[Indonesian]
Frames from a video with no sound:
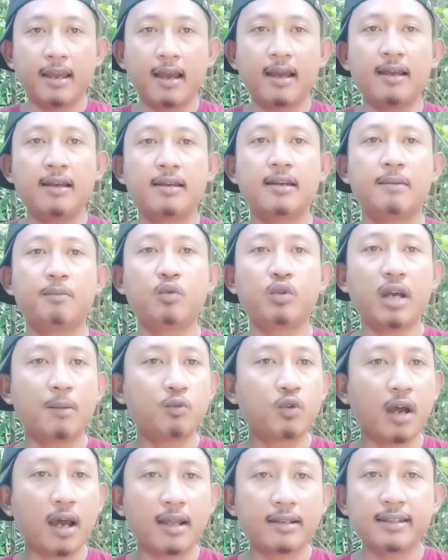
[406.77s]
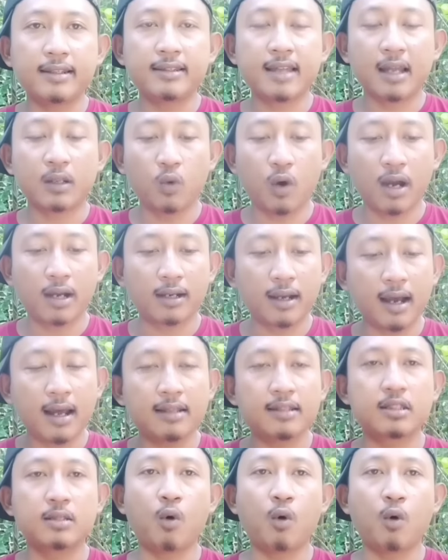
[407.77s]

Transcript: Ya, mudah-mudahan kita doakan